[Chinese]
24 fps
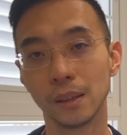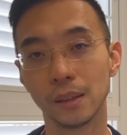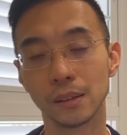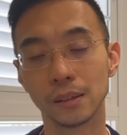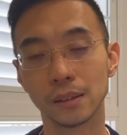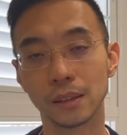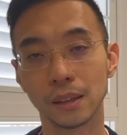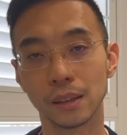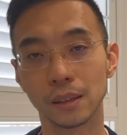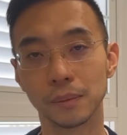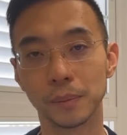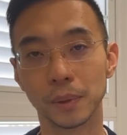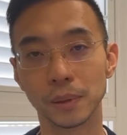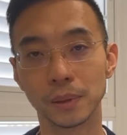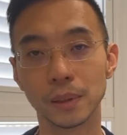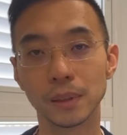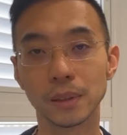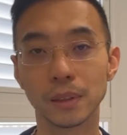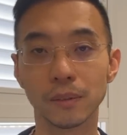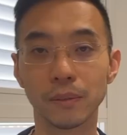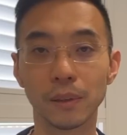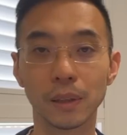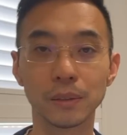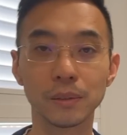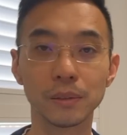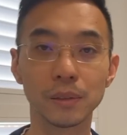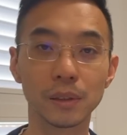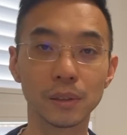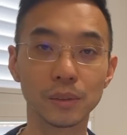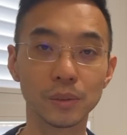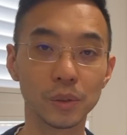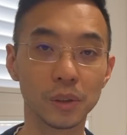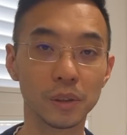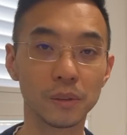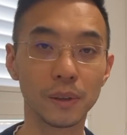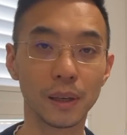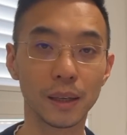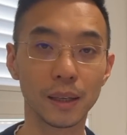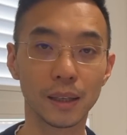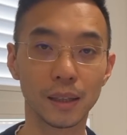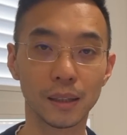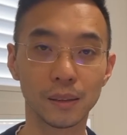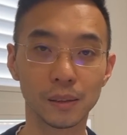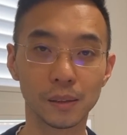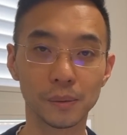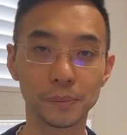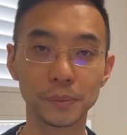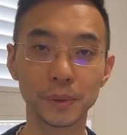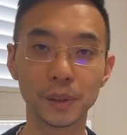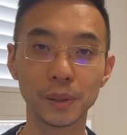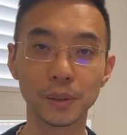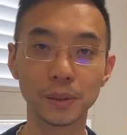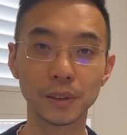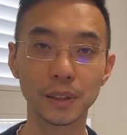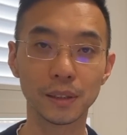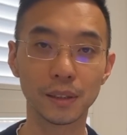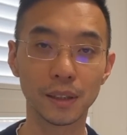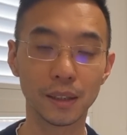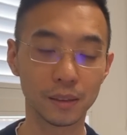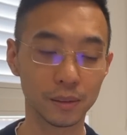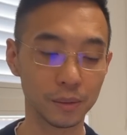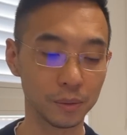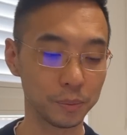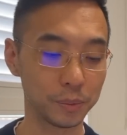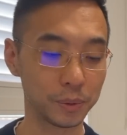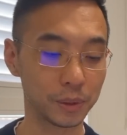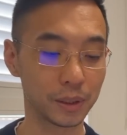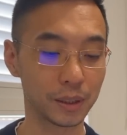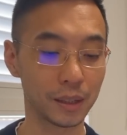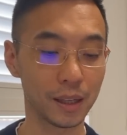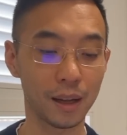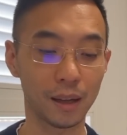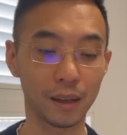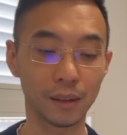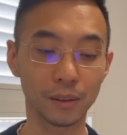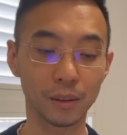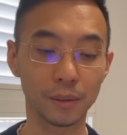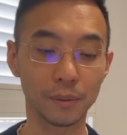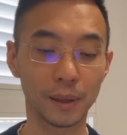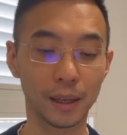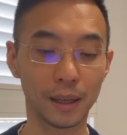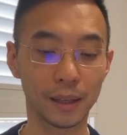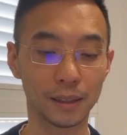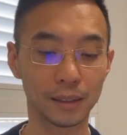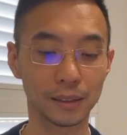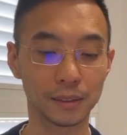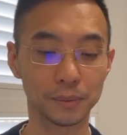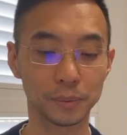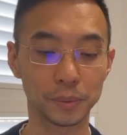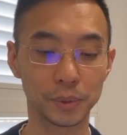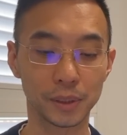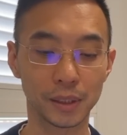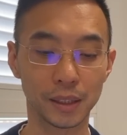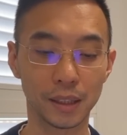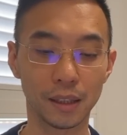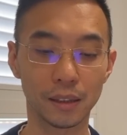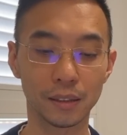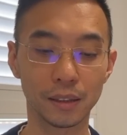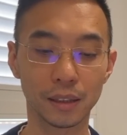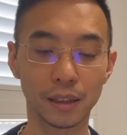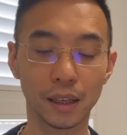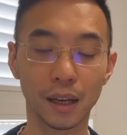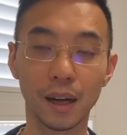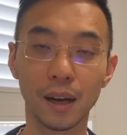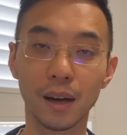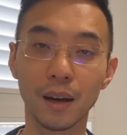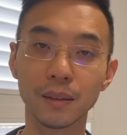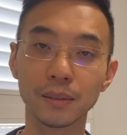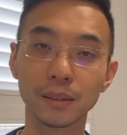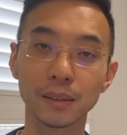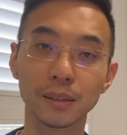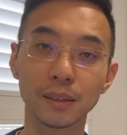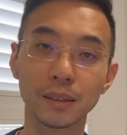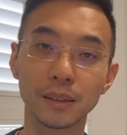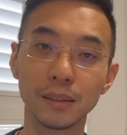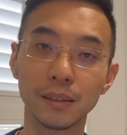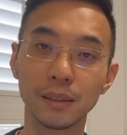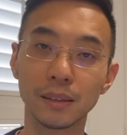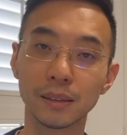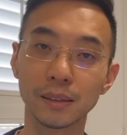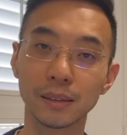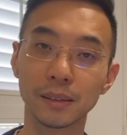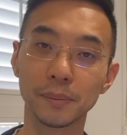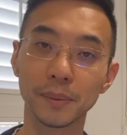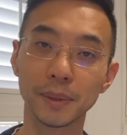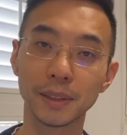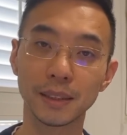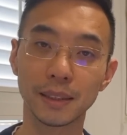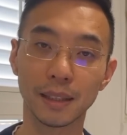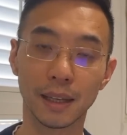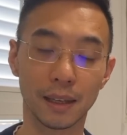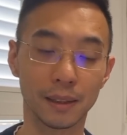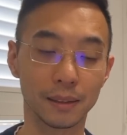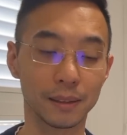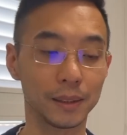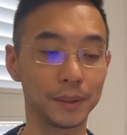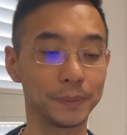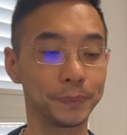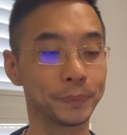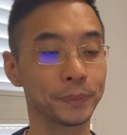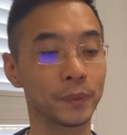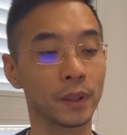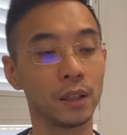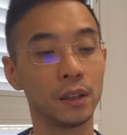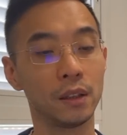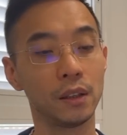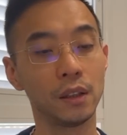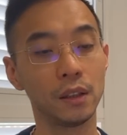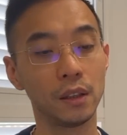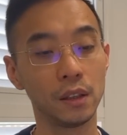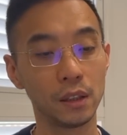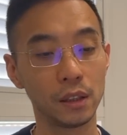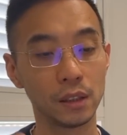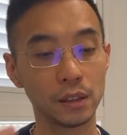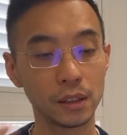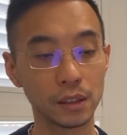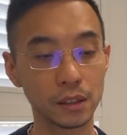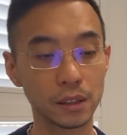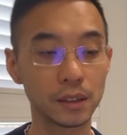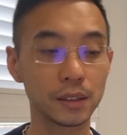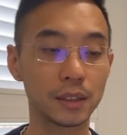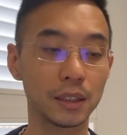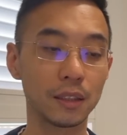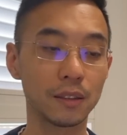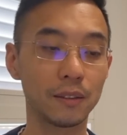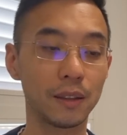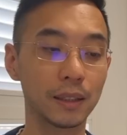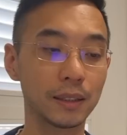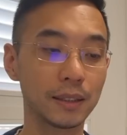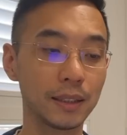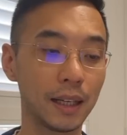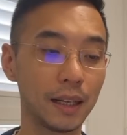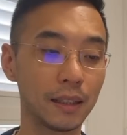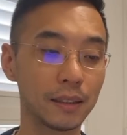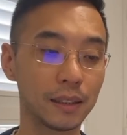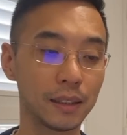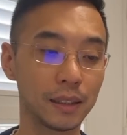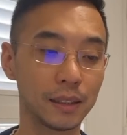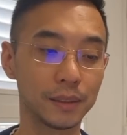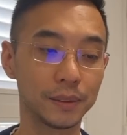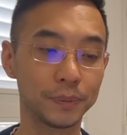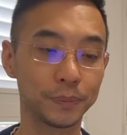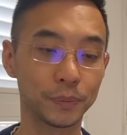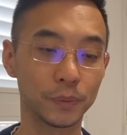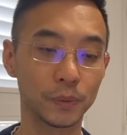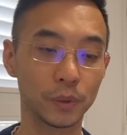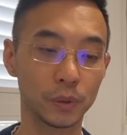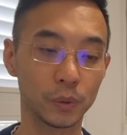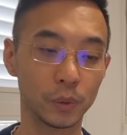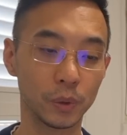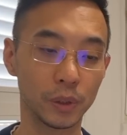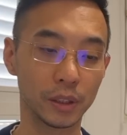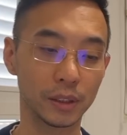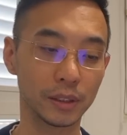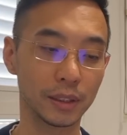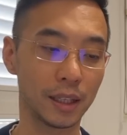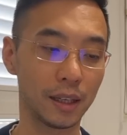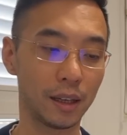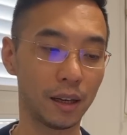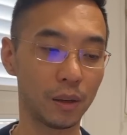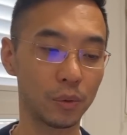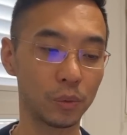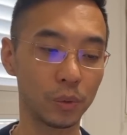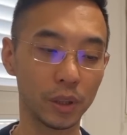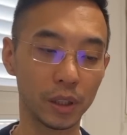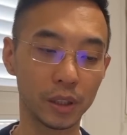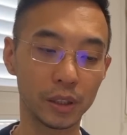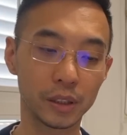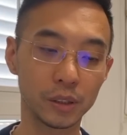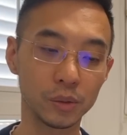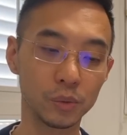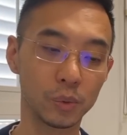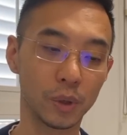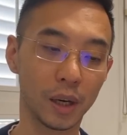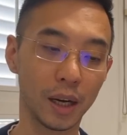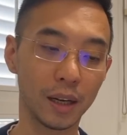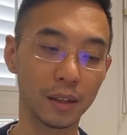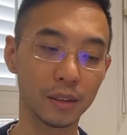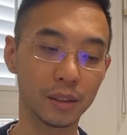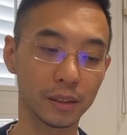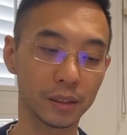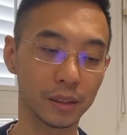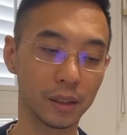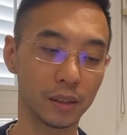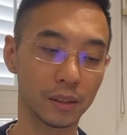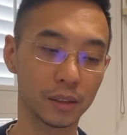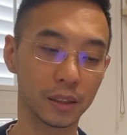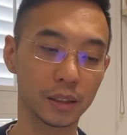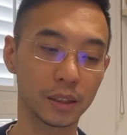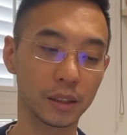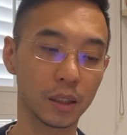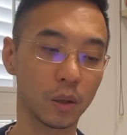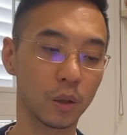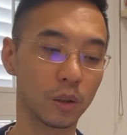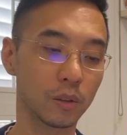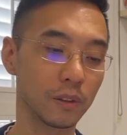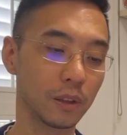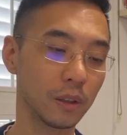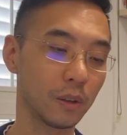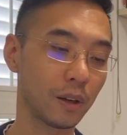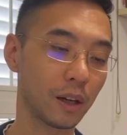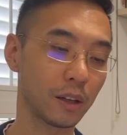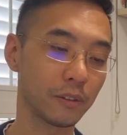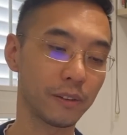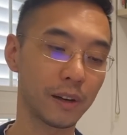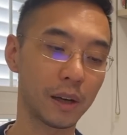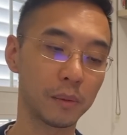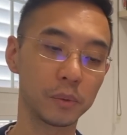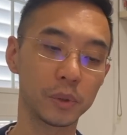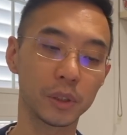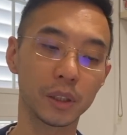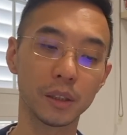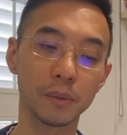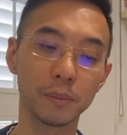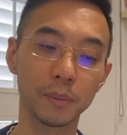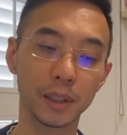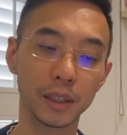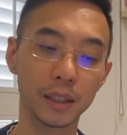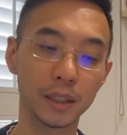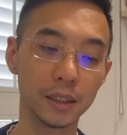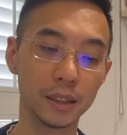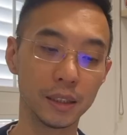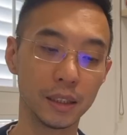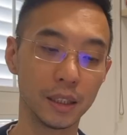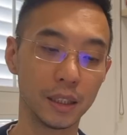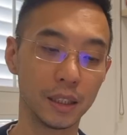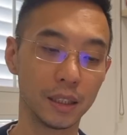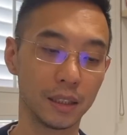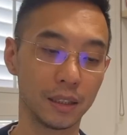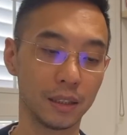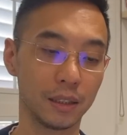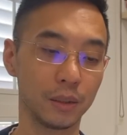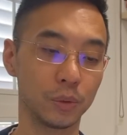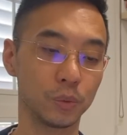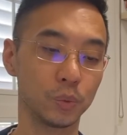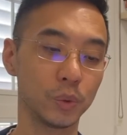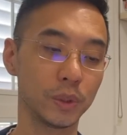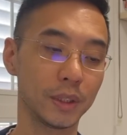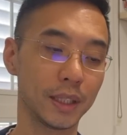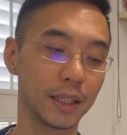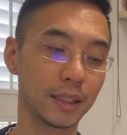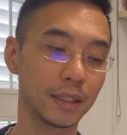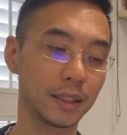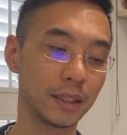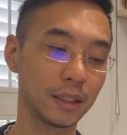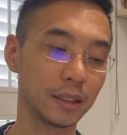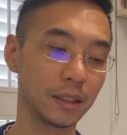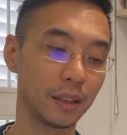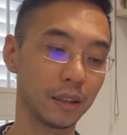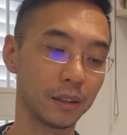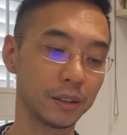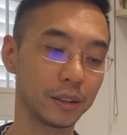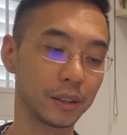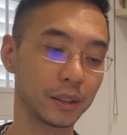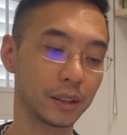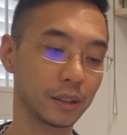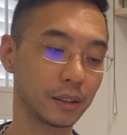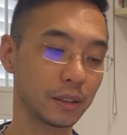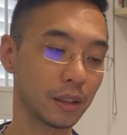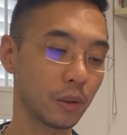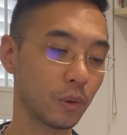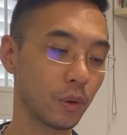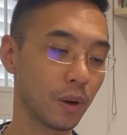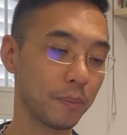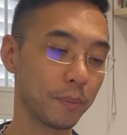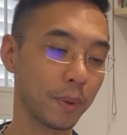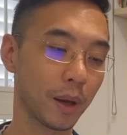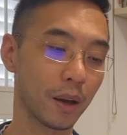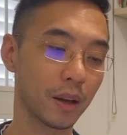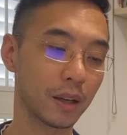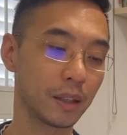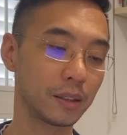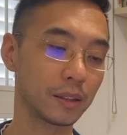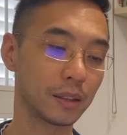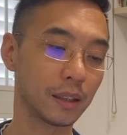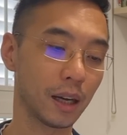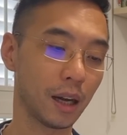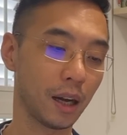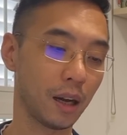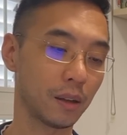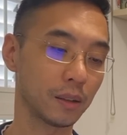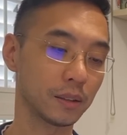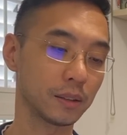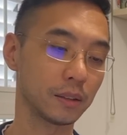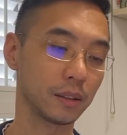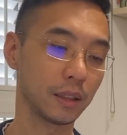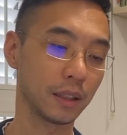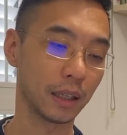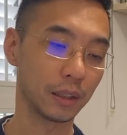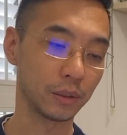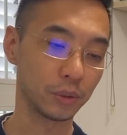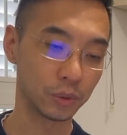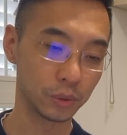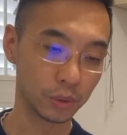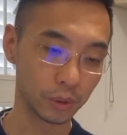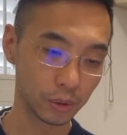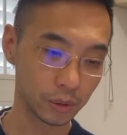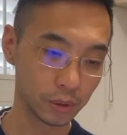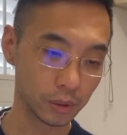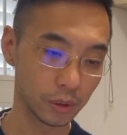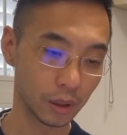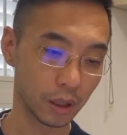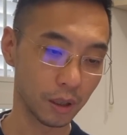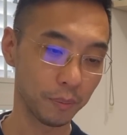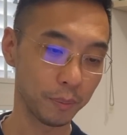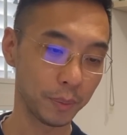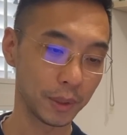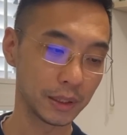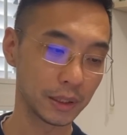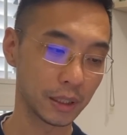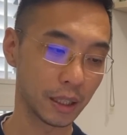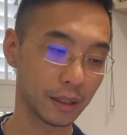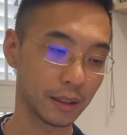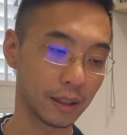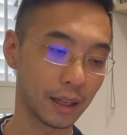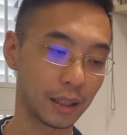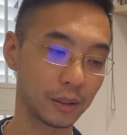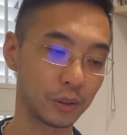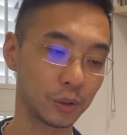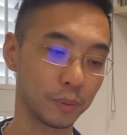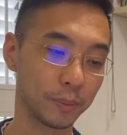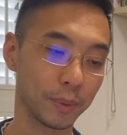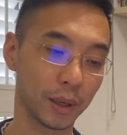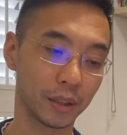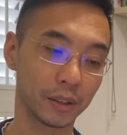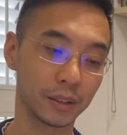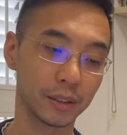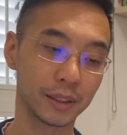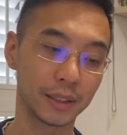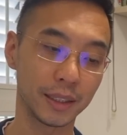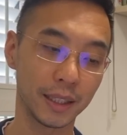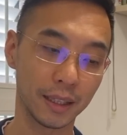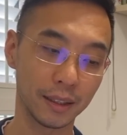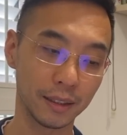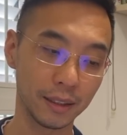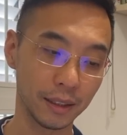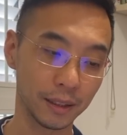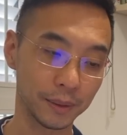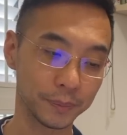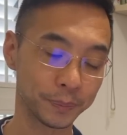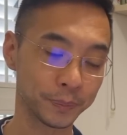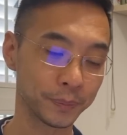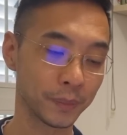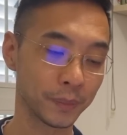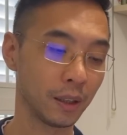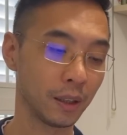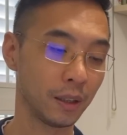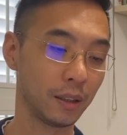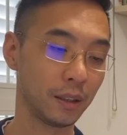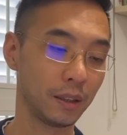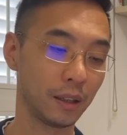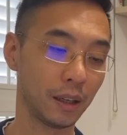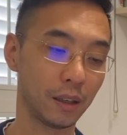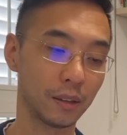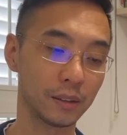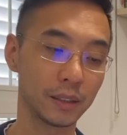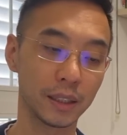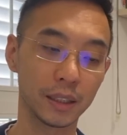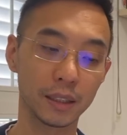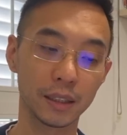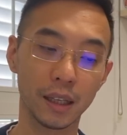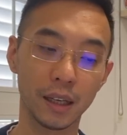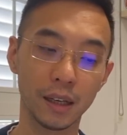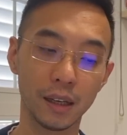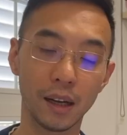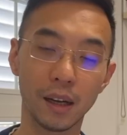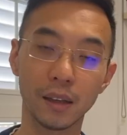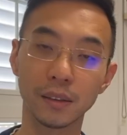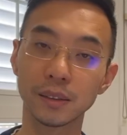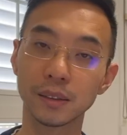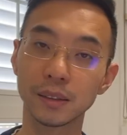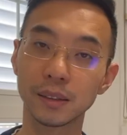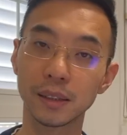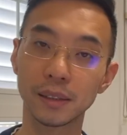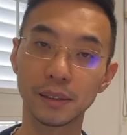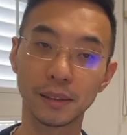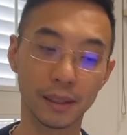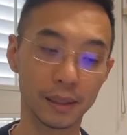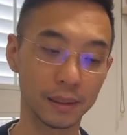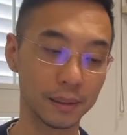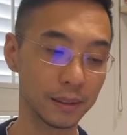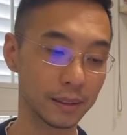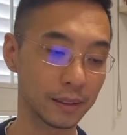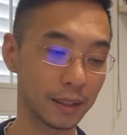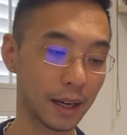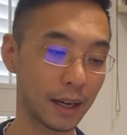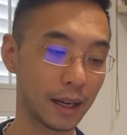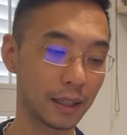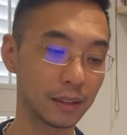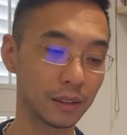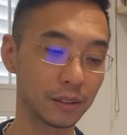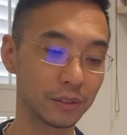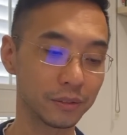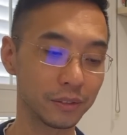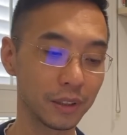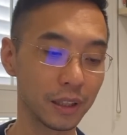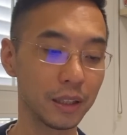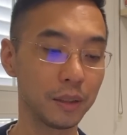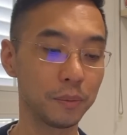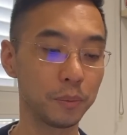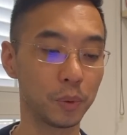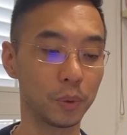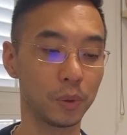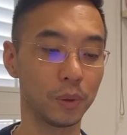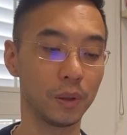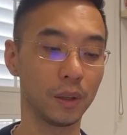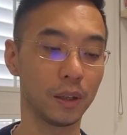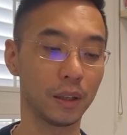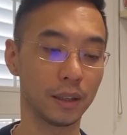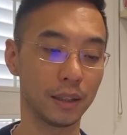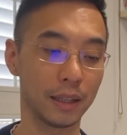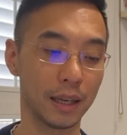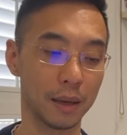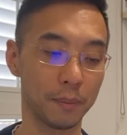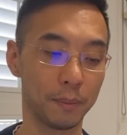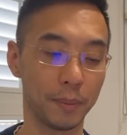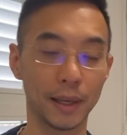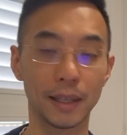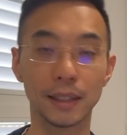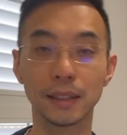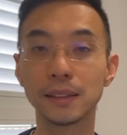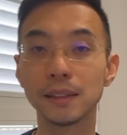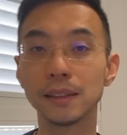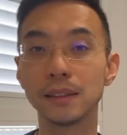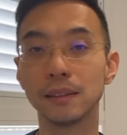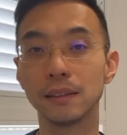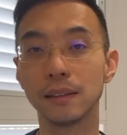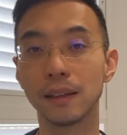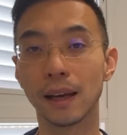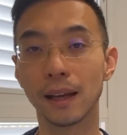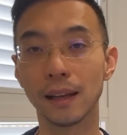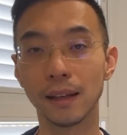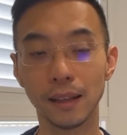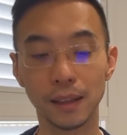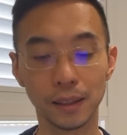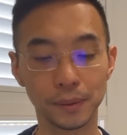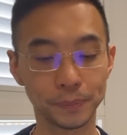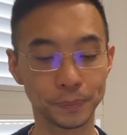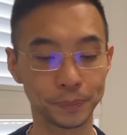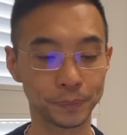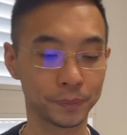这个某些解放军的作为啊？我们都现在都不知道，对吧？不知道这个 House 心里是怎么想的。这个事儿接着往下呢。五月十三号、五月十五号的时候，这效果文化发布声明，以无限期停止相关表演者 House 的演出工作，并向大众表示歉意。然后这个 House 这个人呢，他的微博也被禁言了。